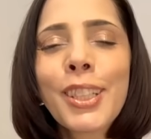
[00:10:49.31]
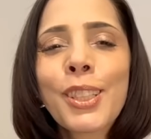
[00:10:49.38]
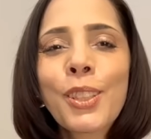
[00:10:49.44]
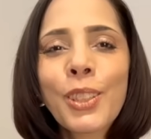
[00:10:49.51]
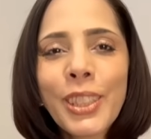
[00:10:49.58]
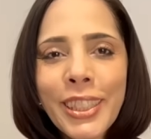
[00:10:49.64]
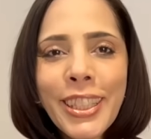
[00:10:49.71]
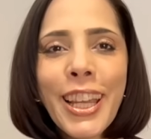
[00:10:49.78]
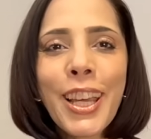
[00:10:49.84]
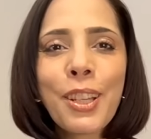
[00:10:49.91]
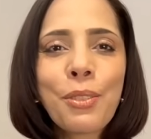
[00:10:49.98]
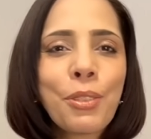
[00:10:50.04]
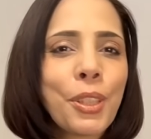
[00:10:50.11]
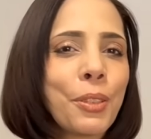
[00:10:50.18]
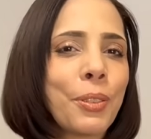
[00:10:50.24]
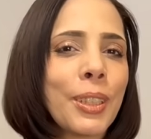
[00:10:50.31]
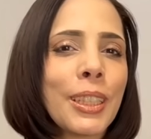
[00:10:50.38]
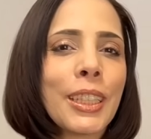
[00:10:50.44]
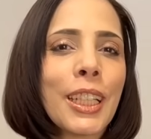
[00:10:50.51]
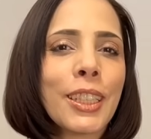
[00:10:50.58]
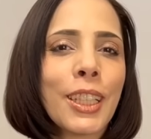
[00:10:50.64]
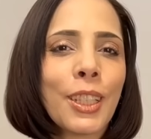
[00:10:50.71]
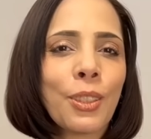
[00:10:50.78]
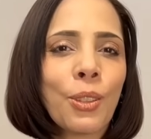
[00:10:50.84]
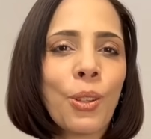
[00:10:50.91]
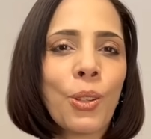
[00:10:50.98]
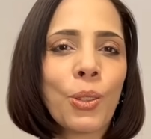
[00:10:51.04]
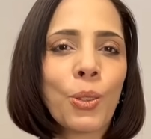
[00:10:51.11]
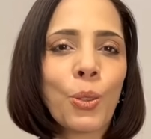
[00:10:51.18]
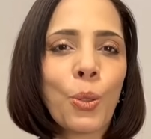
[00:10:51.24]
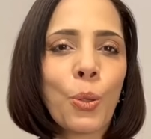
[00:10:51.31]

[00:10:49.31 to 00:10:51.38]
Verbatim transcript: そして、フィーフィーチャンネルの